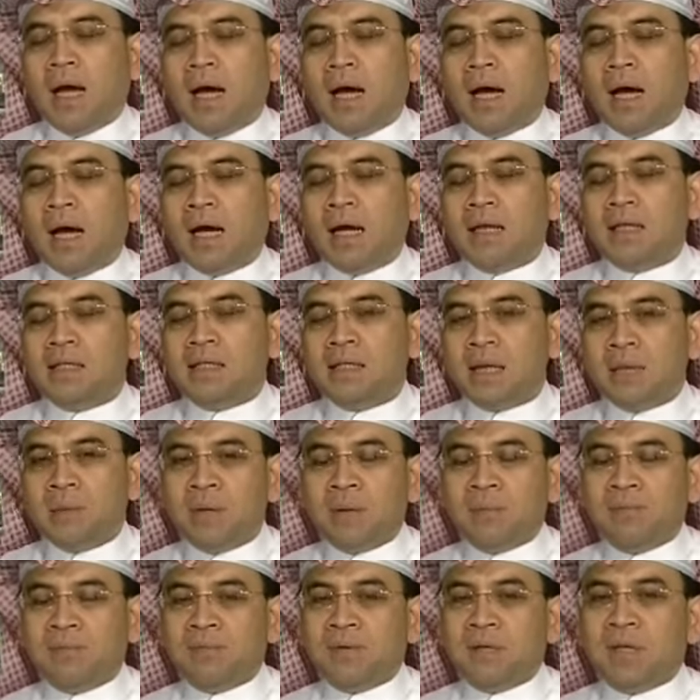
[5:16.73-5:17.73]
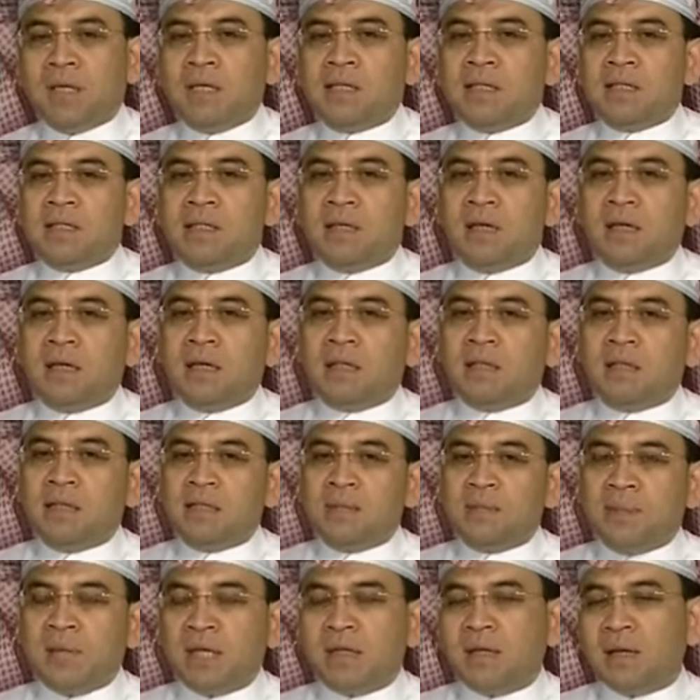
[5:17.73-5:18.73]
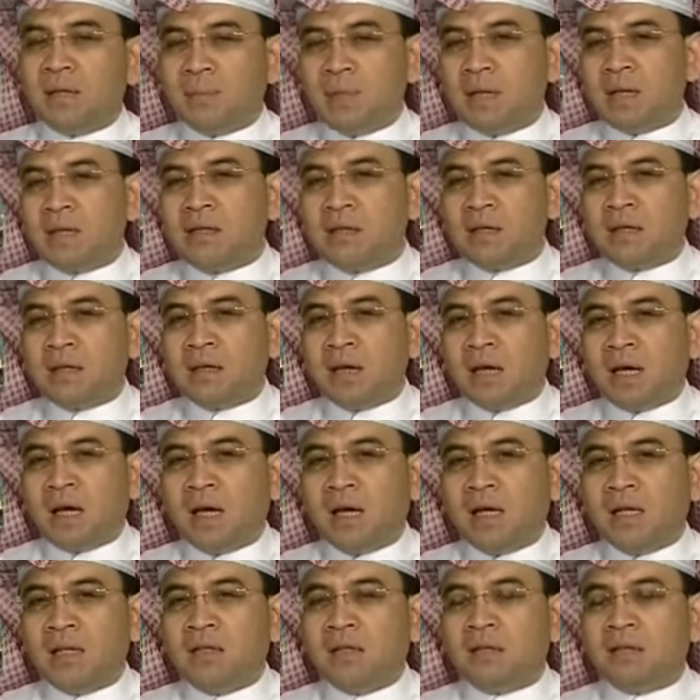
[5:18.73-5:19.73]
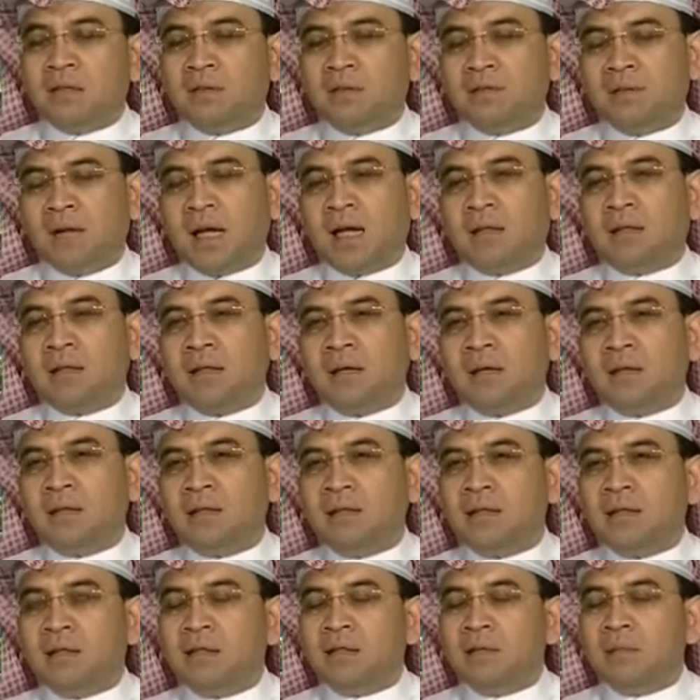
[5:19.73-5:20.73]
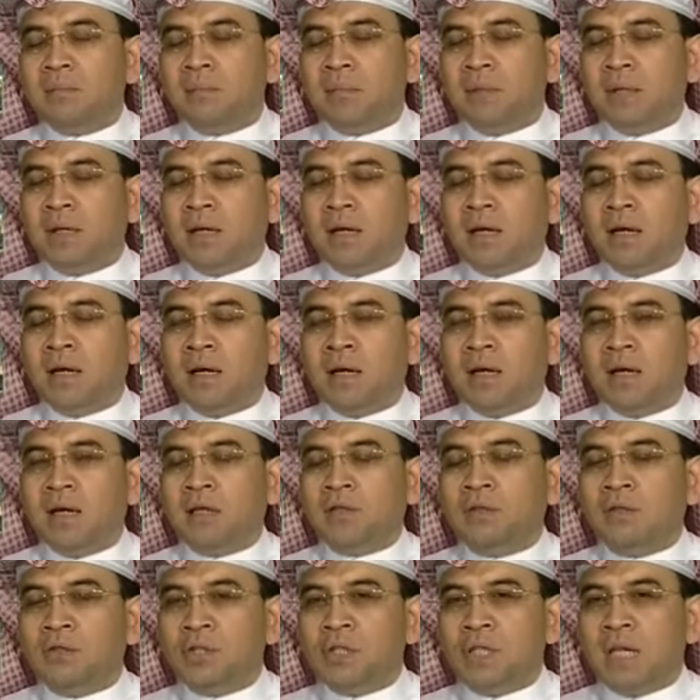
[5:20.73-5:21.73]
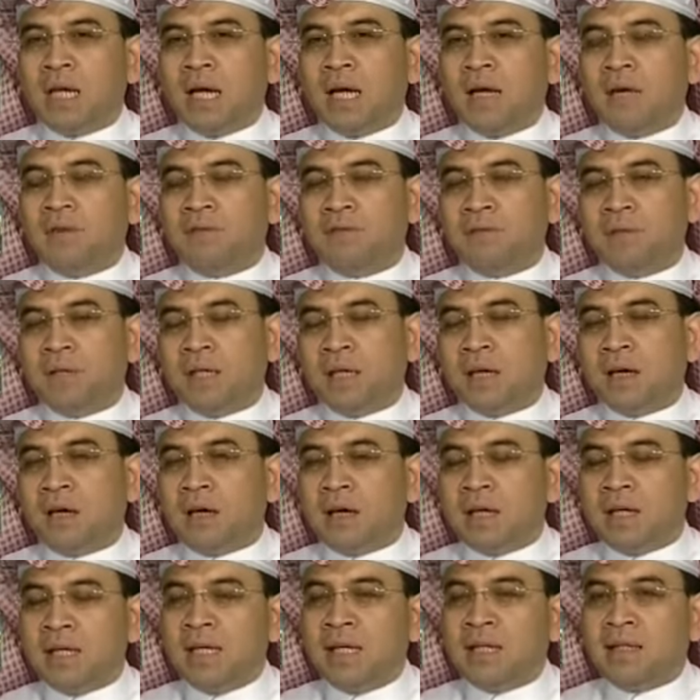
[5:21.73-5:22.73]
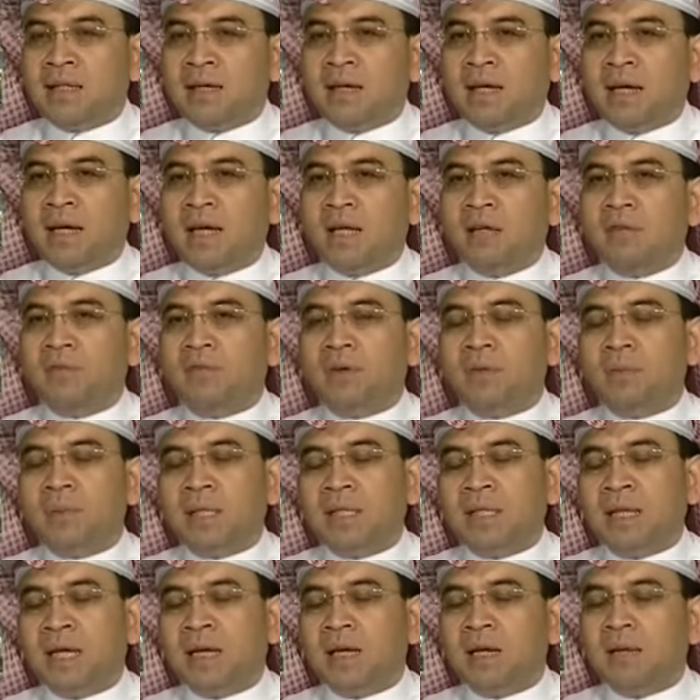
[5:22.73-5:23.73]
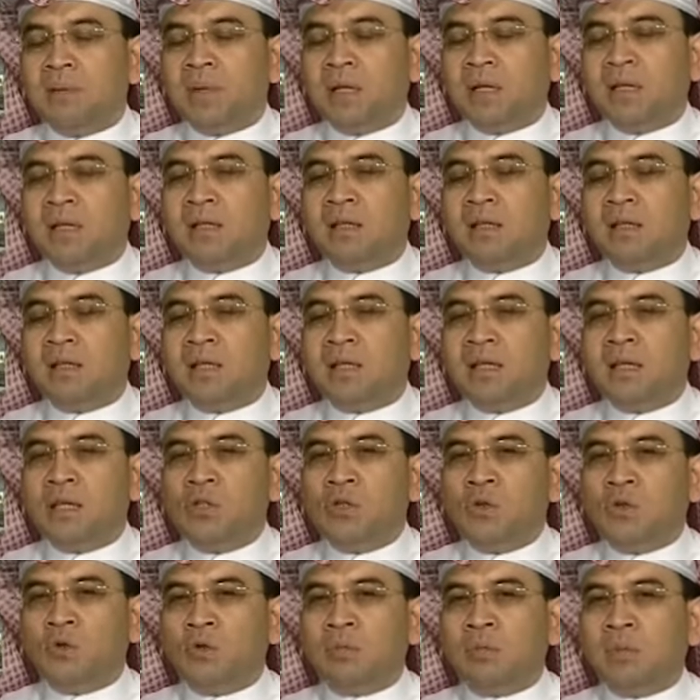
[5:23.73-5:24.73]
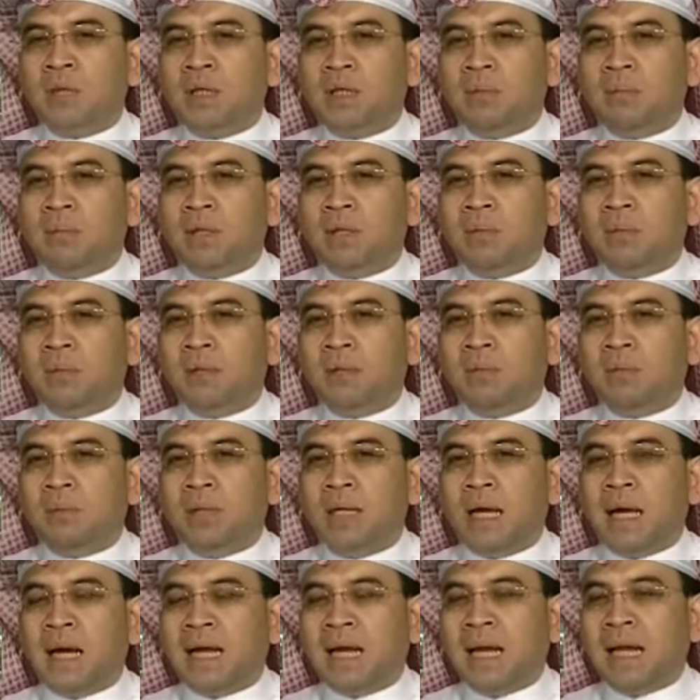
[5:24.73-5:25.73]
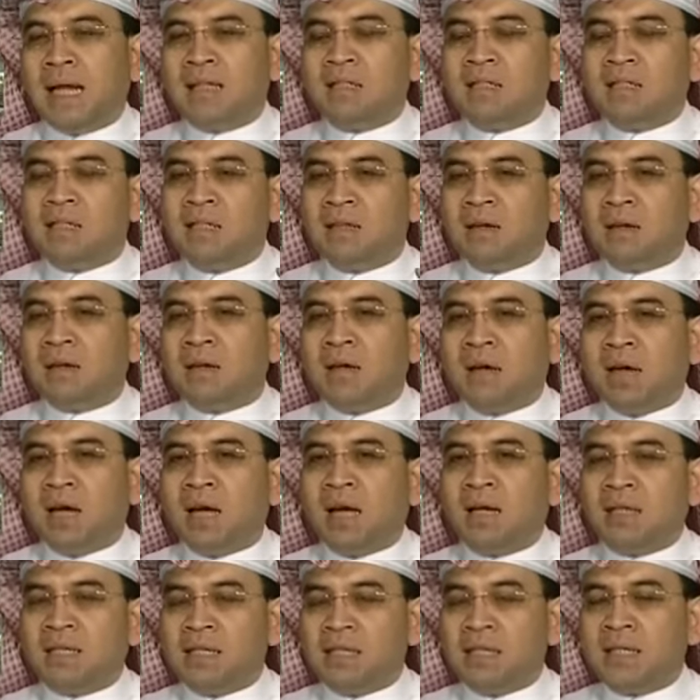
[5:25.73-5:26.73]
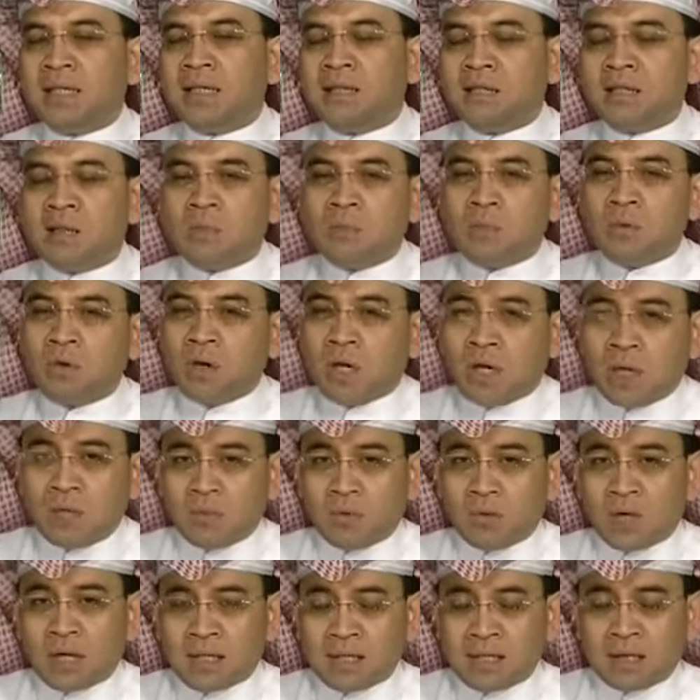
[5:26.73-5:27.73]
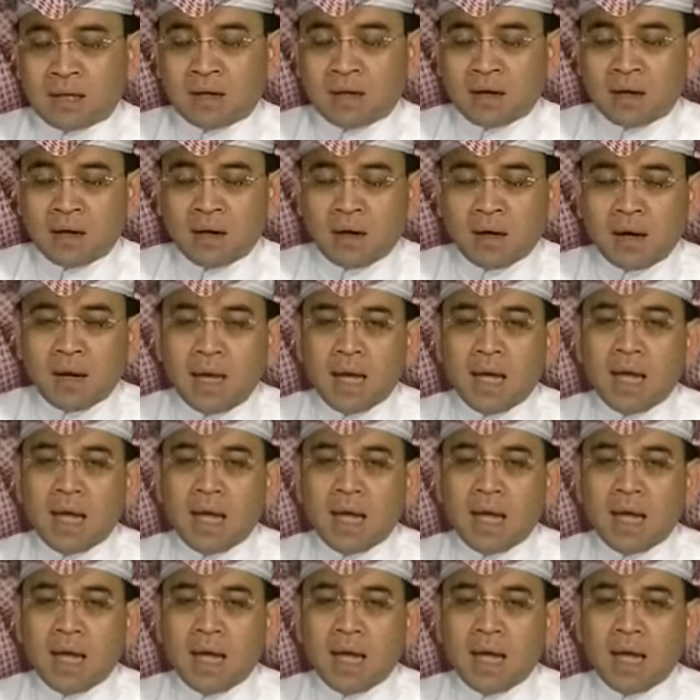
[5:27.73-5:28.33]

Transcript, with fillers: السبب آه، في تسميتها آه، مياه زرقاء عند ارتفاع الضغط يتم آه، ارتشاح في قرنية العين فبالتالي المريض يشعر بهالات زرقاء عشان كده سموها المياه الزرقاء